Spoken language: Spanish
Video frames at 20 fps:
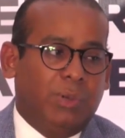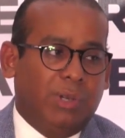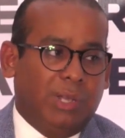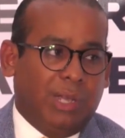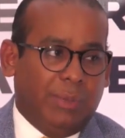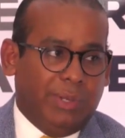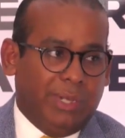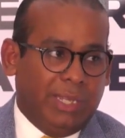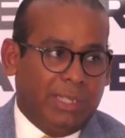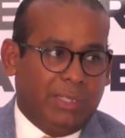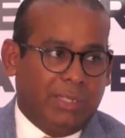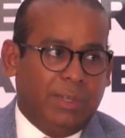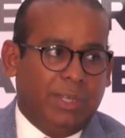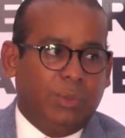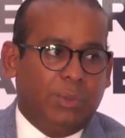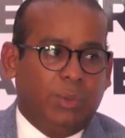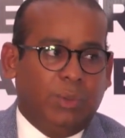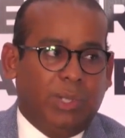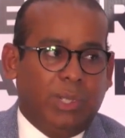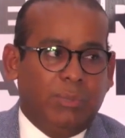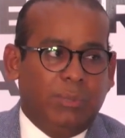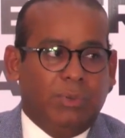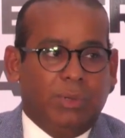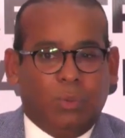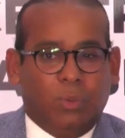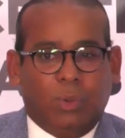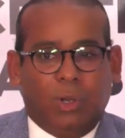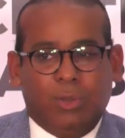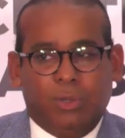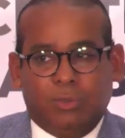el Gabinete de Turismo, del
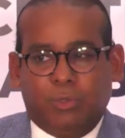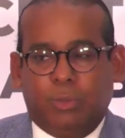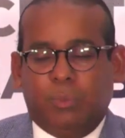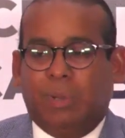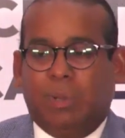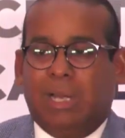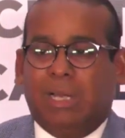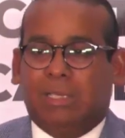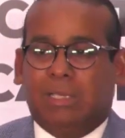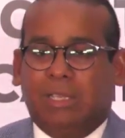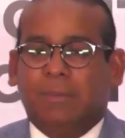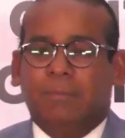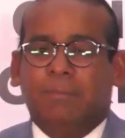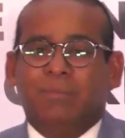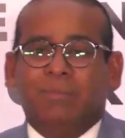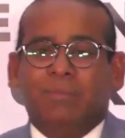cual yo soy parte,